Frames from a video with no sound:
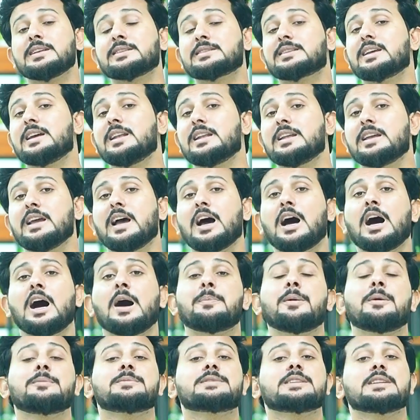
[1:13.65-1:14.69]
इसके लिए
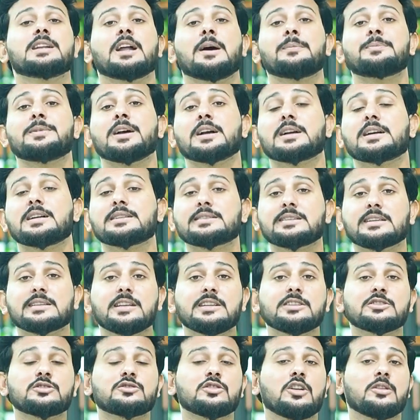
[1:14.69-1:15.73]
आप हमसे रबता कर
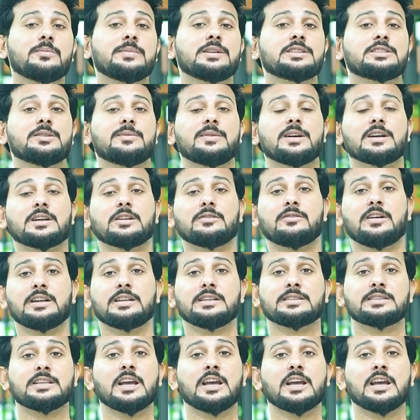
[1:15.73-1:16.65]
सकते हैं इंस्टॉलमेंट जमा करवाने